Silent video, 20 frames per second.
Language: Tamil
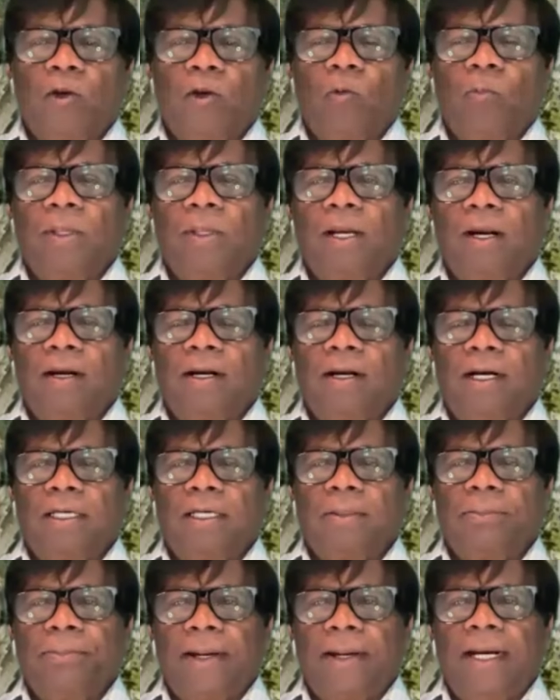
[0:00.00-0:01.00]
ஐரோப்பிய
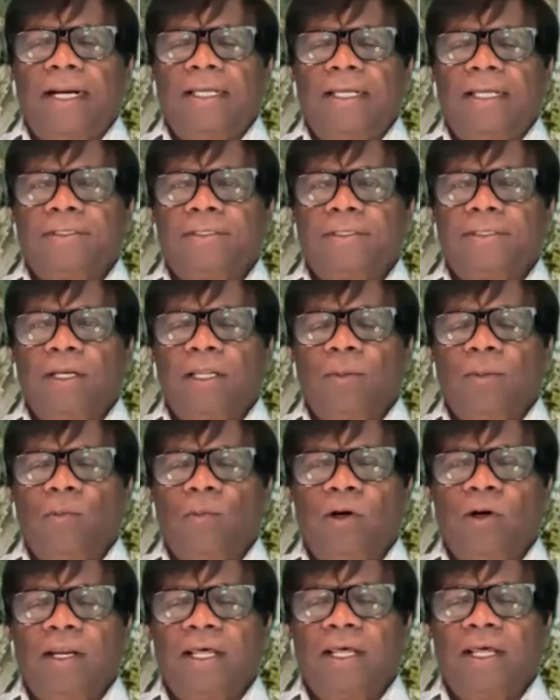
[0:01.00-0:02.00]
நாடுகளுக்கு பயணம் செல்ல
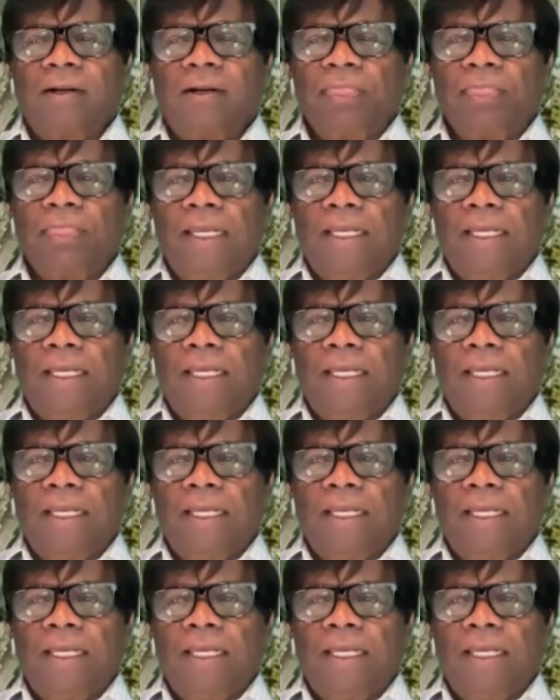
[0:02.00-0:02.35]
முன்னர்